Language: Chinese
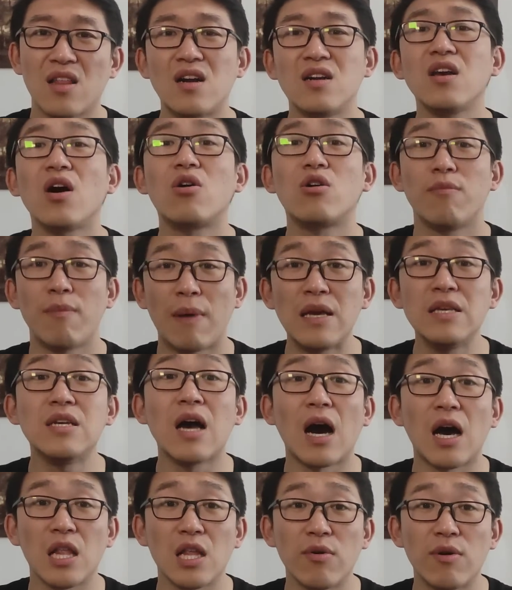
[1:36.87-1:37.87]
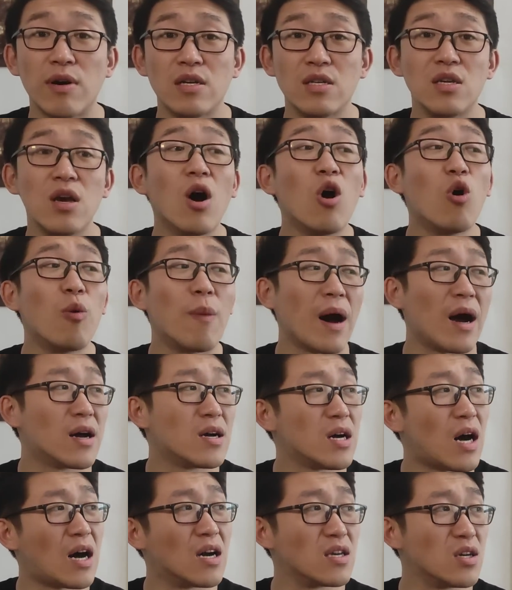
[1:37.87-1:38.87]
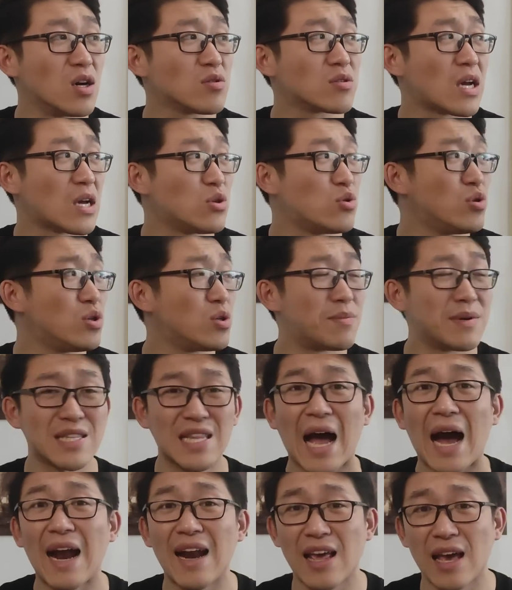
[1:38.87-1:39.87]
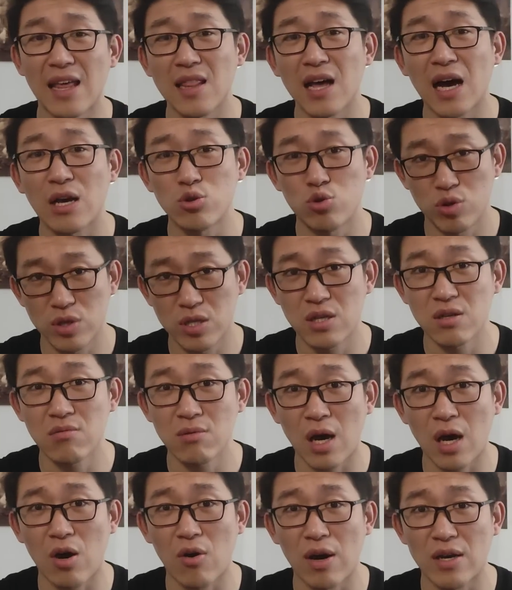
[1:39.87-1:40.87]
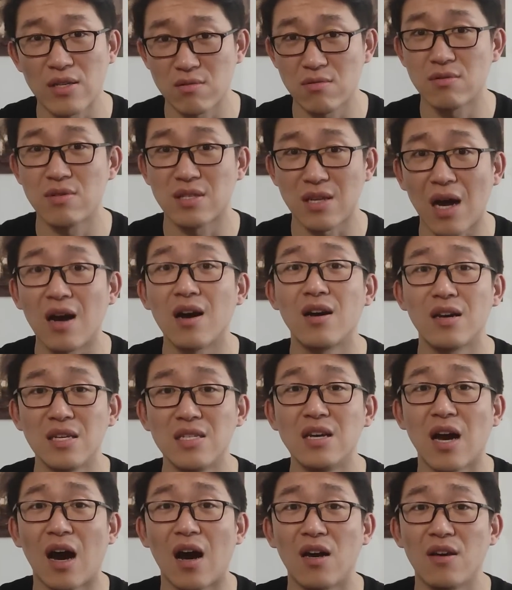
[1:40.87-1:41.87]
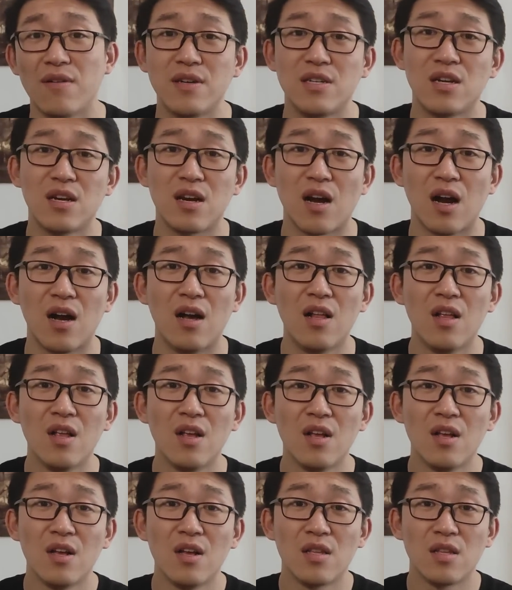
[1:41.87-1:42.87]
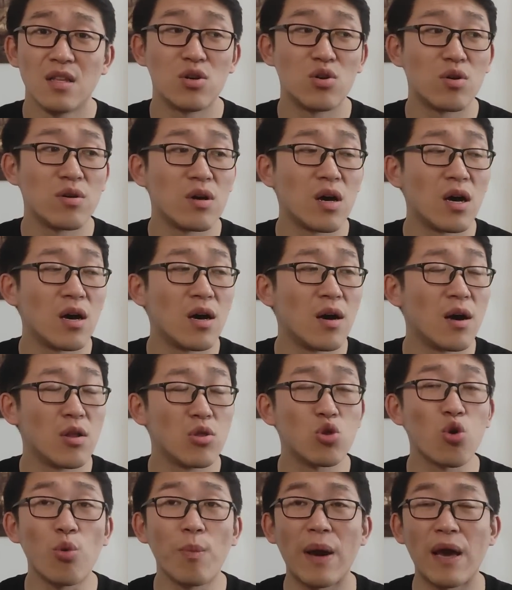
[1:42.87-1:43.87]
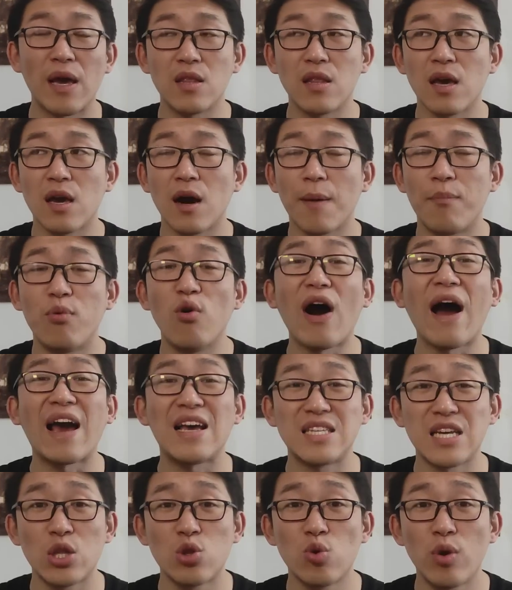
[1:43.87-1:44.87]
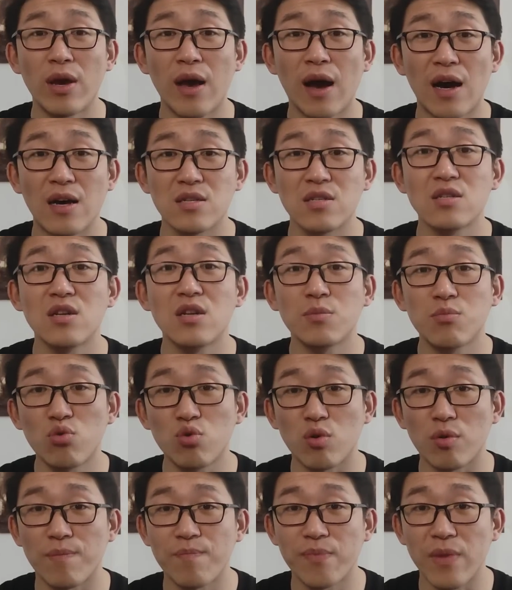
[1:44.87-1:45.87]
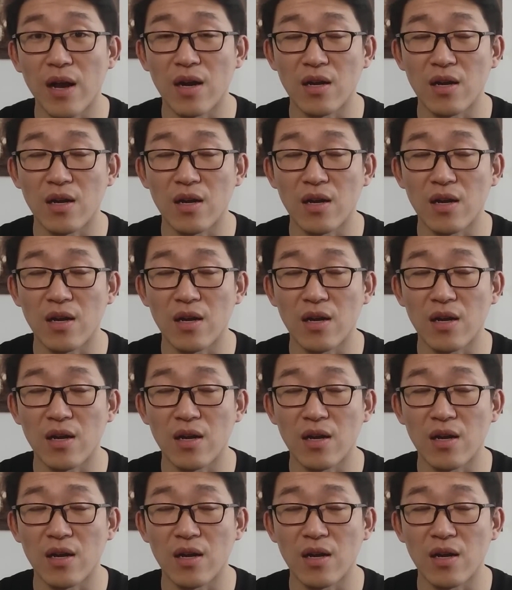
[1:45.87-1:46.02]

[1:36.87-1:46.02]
但是要是没讲的话，这以后吧，啊，以后咱去什么大连呐，去青岛啊，就是咱可以讲，因为这个那时候呃，东北那个渤海舰队啊，司令部。